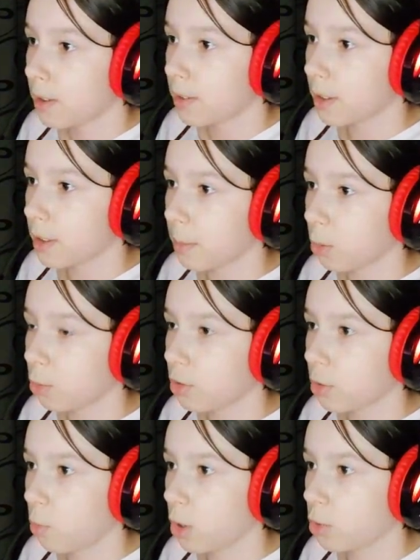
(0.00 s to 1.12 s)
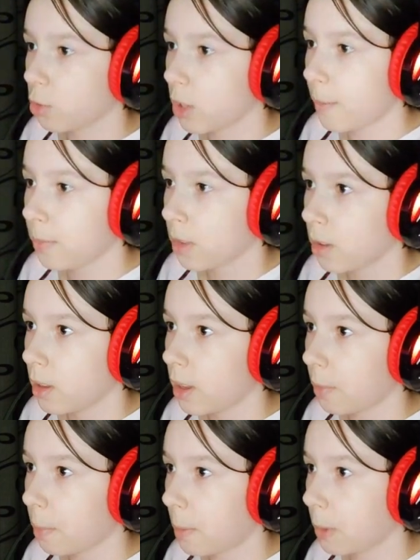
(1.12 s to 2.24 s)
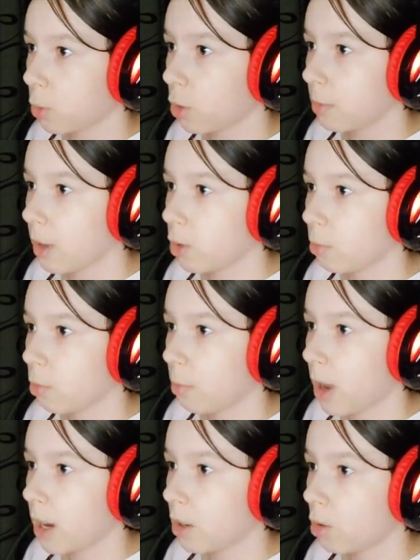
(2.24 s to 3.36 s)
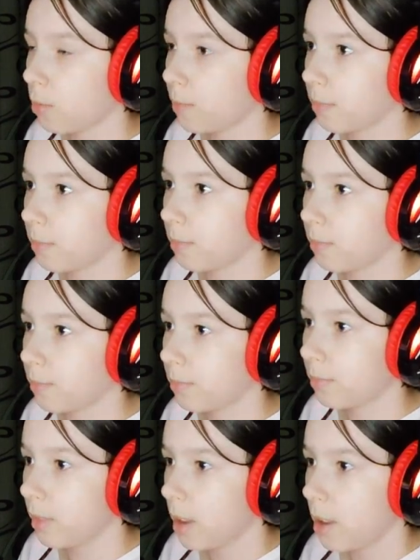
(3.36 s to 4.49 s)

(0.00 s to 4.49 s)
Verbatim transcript: здесь не получится, вот сюда и теперь подходим к этому маркеру. Угу.